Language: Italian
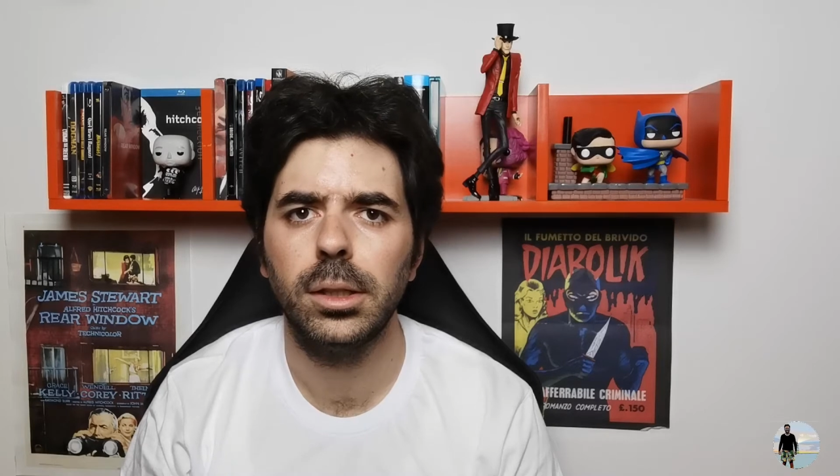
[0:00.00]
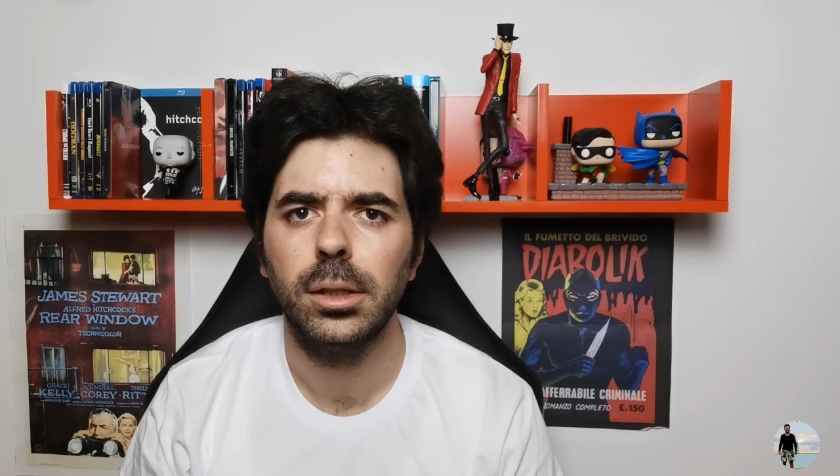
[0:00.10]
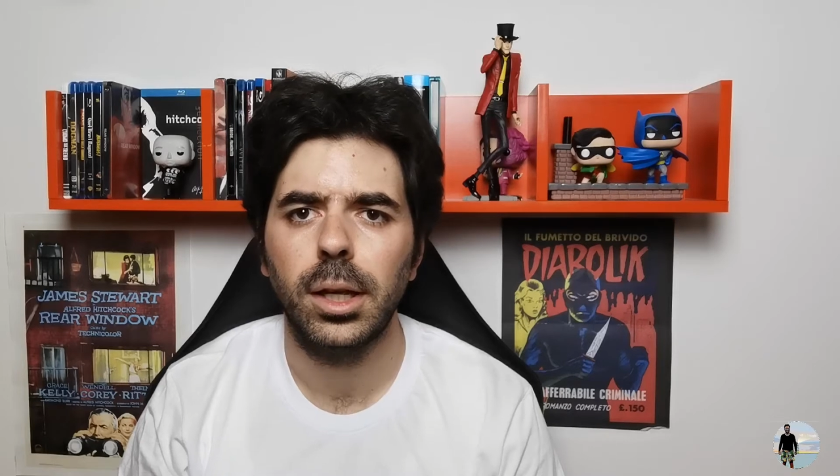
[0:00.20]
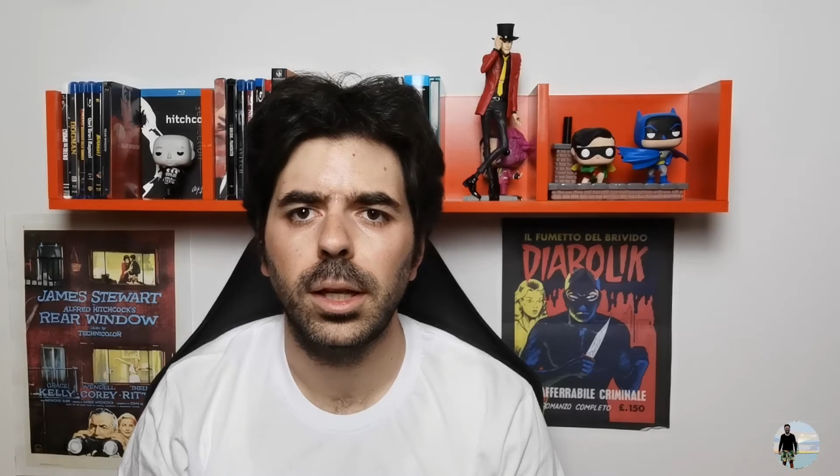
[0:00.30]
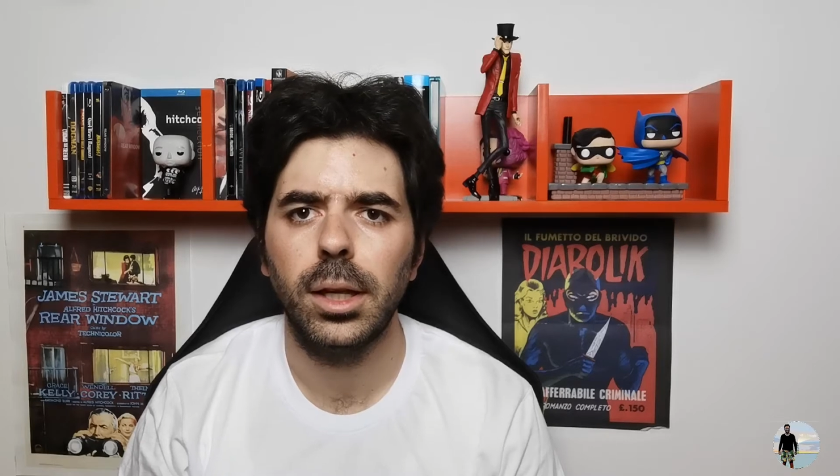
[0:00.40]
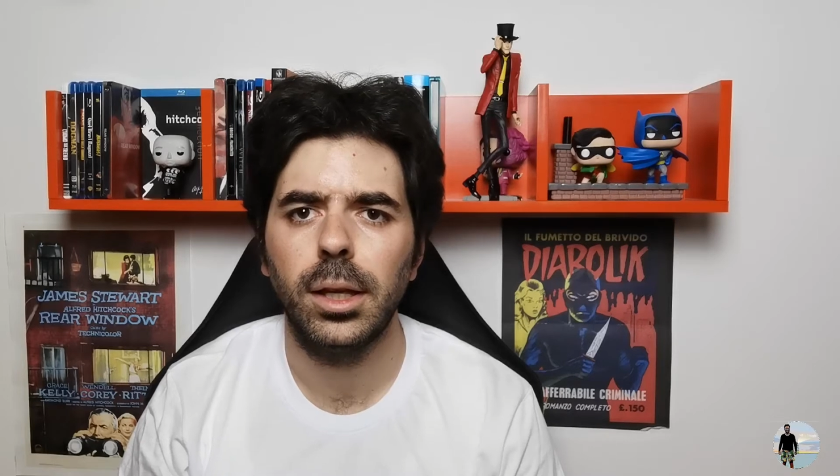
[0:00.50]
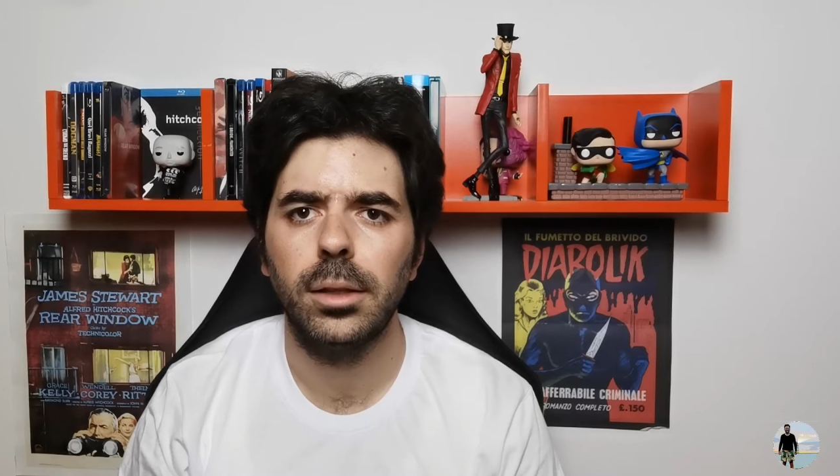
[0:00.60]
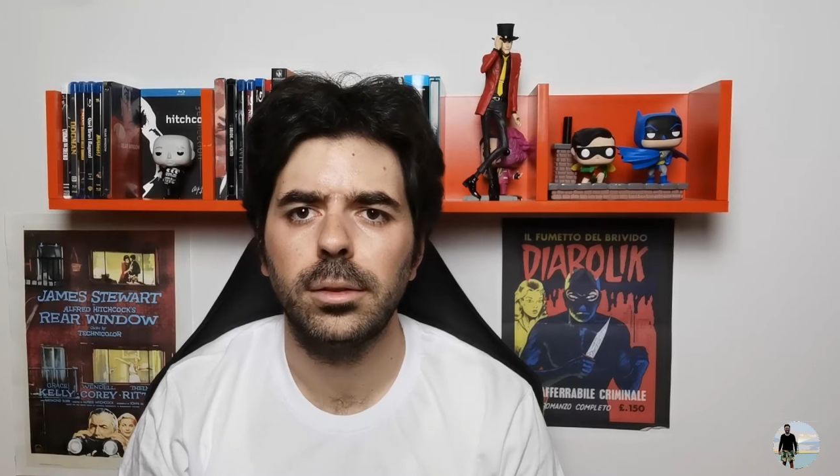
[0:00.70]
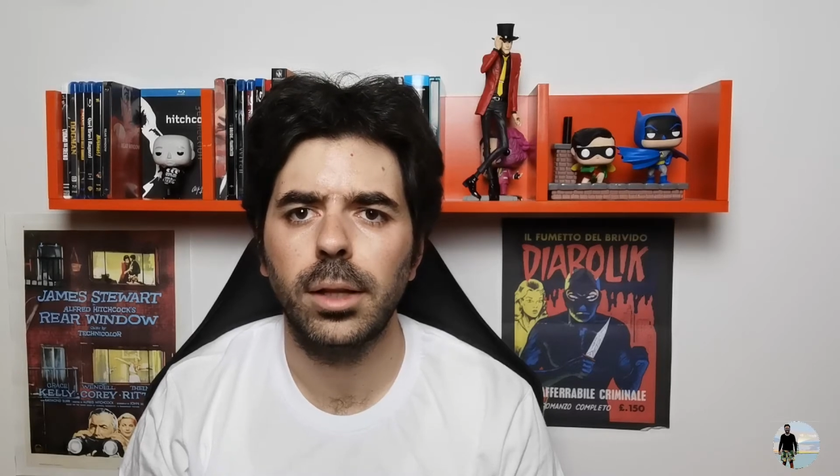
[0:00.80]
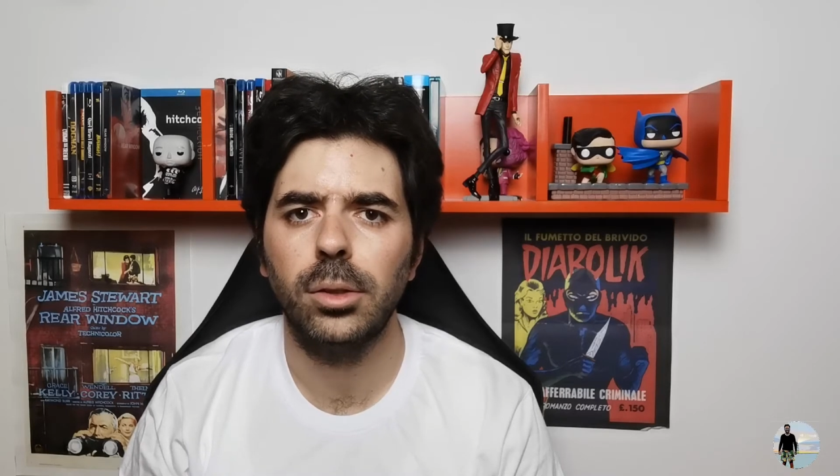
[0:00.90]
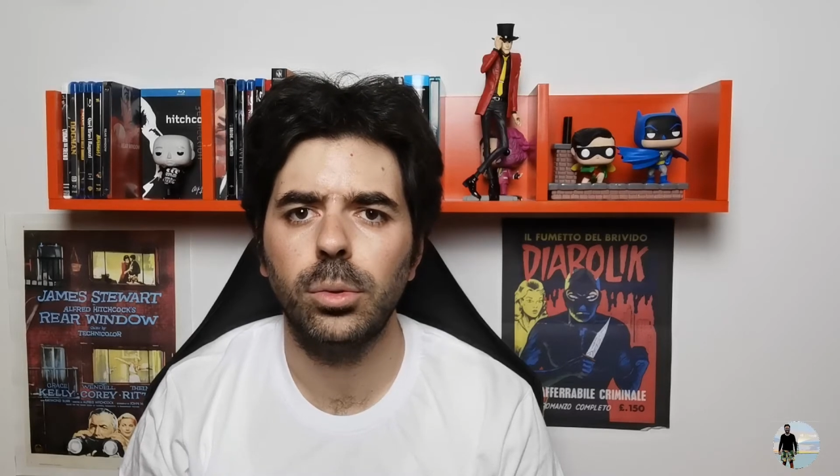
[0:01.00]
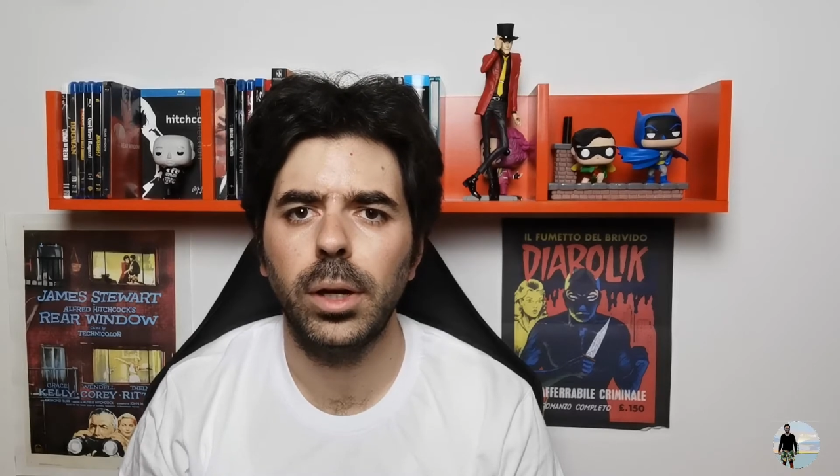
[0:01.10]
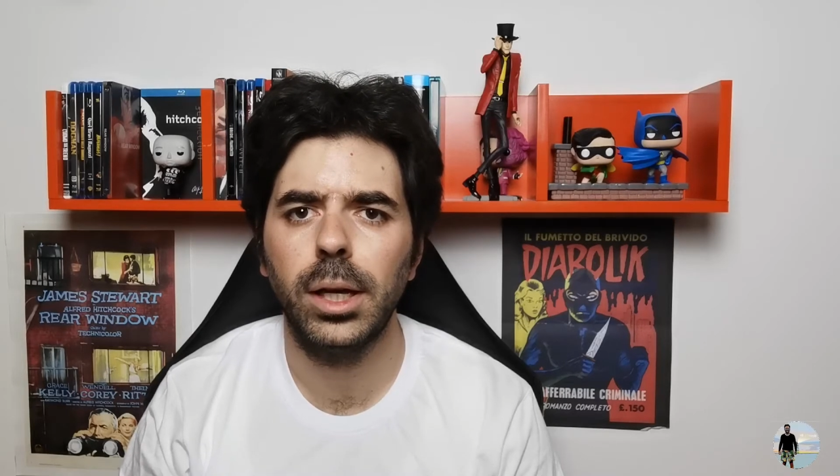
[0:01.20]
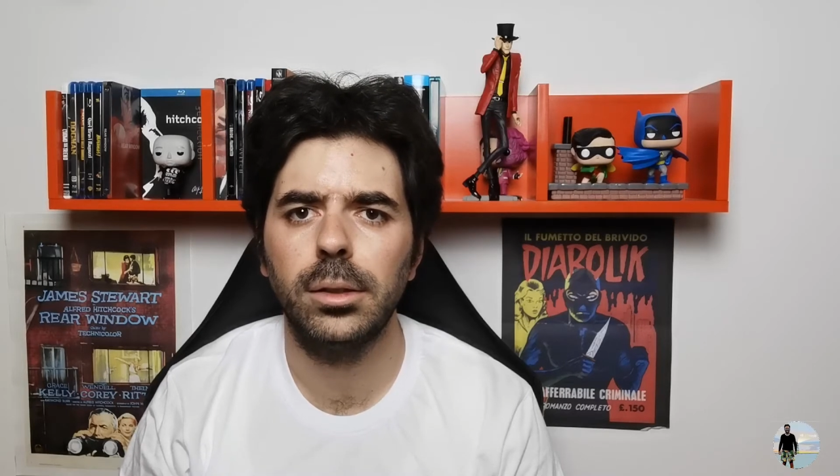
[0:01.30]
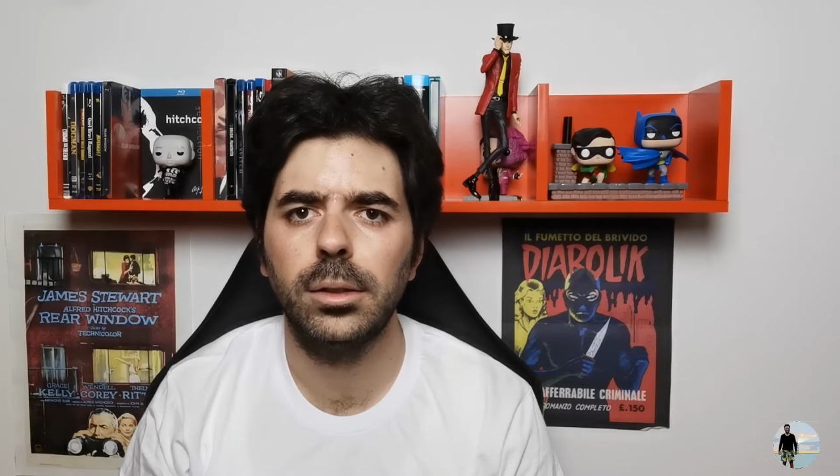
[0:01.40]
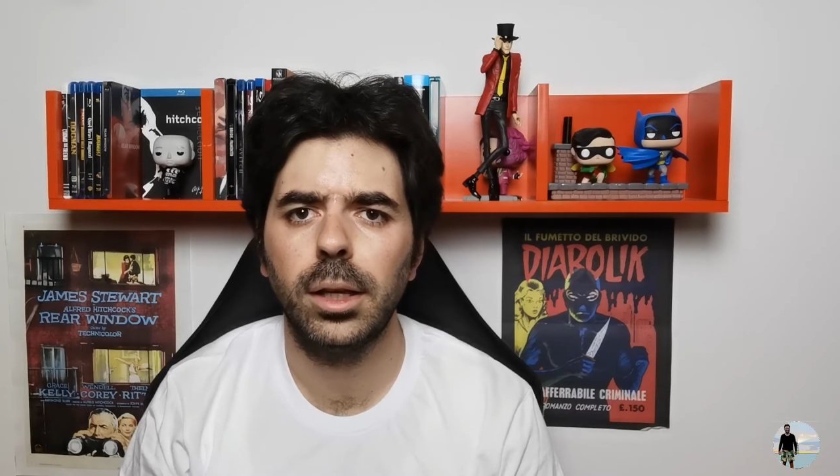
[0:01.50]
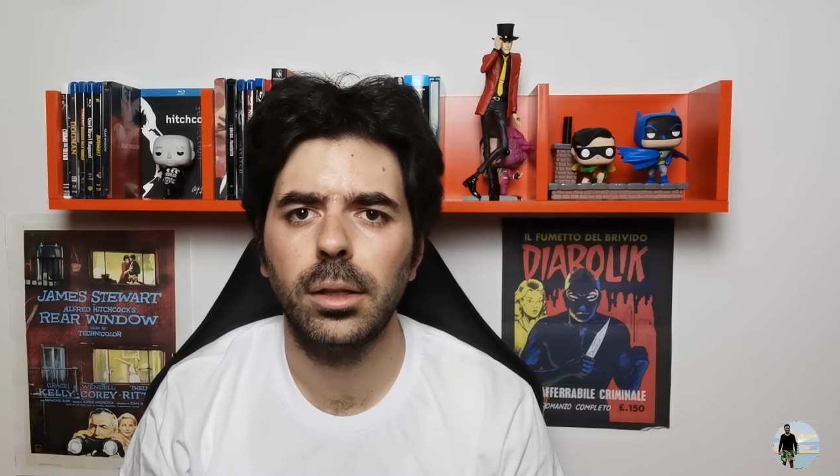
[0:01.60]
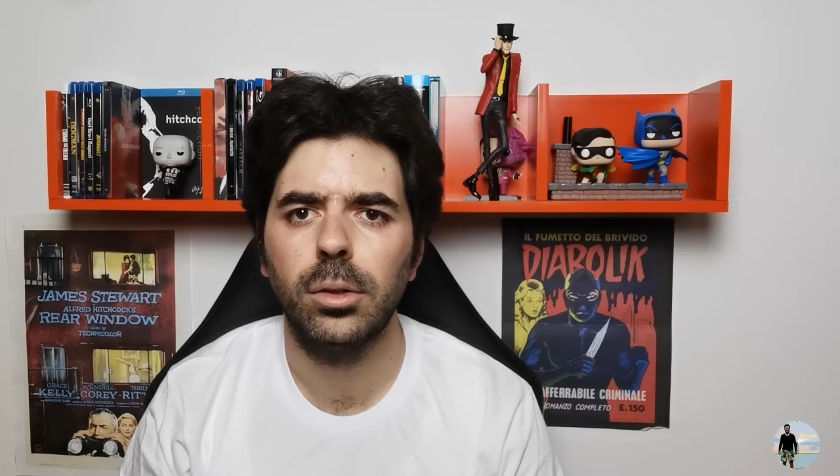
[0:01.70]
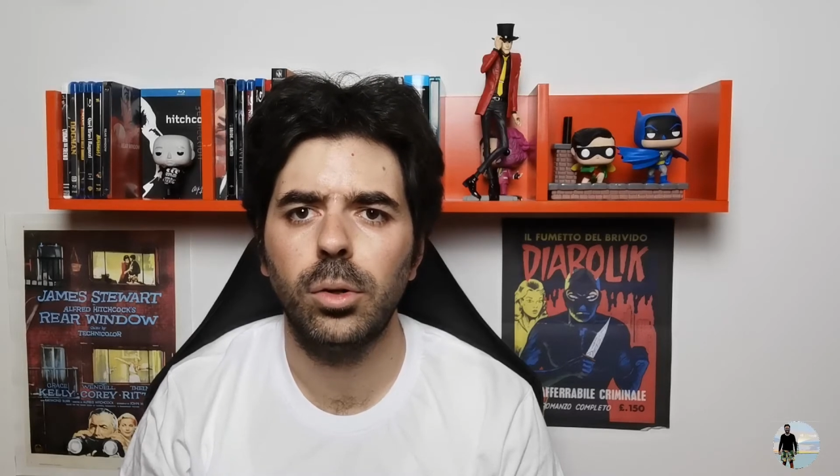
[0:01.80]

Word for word: tre statuette